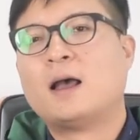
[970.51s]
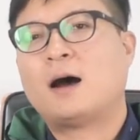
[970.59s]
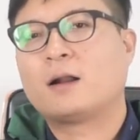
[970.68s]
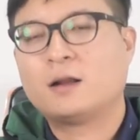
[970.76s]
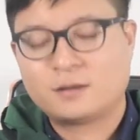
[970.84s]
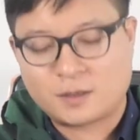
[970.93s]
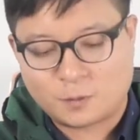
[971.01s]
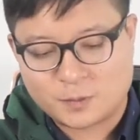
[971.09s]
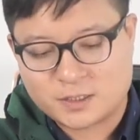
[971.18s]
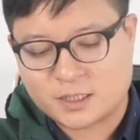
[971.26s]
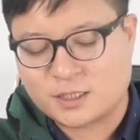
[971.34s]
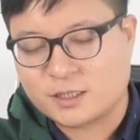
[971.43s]
好的，那我
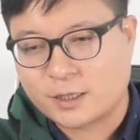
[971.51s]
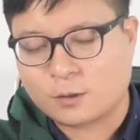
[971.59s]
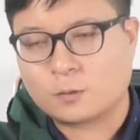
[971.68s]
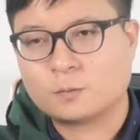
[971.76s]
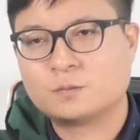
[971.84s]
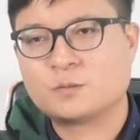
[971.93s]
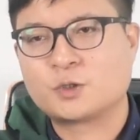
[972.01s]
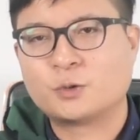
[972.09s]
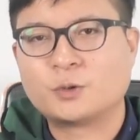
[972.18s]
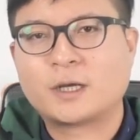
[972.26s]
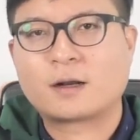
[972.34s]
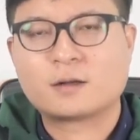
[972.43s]
们这集内容
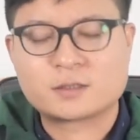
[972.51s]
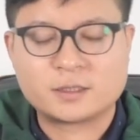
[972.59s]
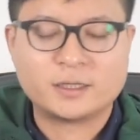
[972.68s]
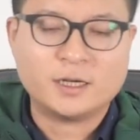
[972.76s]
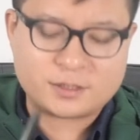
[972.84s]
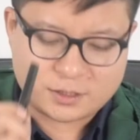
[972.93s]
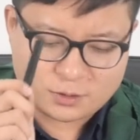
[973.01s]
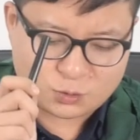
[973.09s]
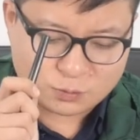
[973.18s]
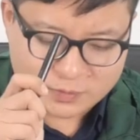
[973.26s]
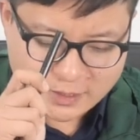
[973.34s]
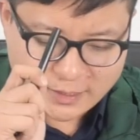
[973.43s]
就聊到这里。其实
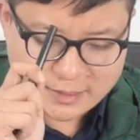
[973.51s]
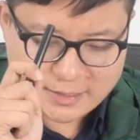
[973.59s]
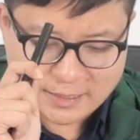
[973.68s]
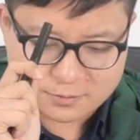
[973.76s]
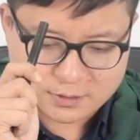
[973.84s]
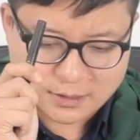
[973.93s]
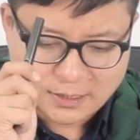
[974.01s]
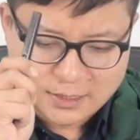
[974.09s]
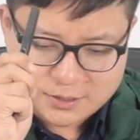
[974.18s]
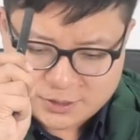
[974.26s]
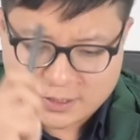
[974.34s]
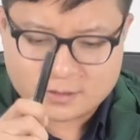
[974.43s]
总结一下，就是
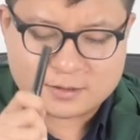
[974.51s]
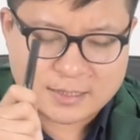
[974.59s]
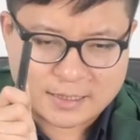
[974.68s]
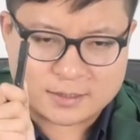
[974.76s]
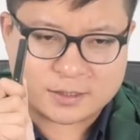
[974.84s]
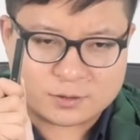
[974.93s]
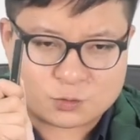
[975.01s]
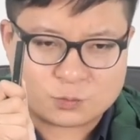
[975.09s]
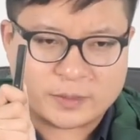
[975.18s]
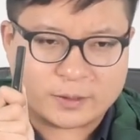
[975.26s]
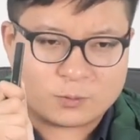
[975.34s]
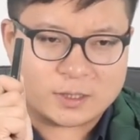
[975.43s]
现在的这个
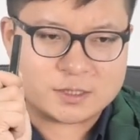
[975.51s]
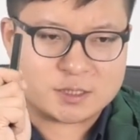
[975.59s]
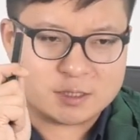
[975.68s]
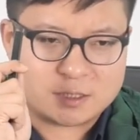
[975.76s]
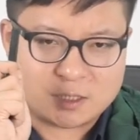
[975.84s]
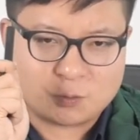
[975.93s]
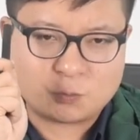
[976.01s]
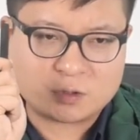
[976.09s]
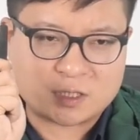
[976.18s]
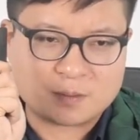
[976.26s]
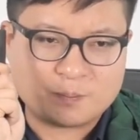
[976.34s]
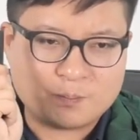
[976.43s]
中美关系几乎
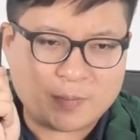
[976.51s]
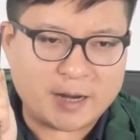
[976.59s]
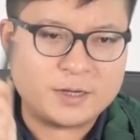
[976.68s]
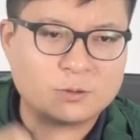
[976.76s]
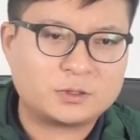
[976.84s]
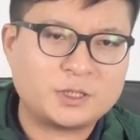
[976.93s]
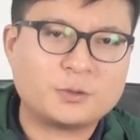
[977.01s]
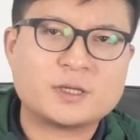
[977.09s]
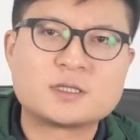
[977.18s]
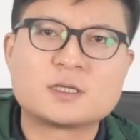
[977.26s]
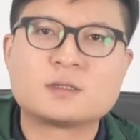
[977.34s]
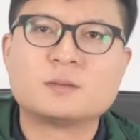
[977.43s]
是没有地
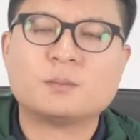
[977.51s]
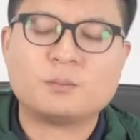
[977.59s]
缘政，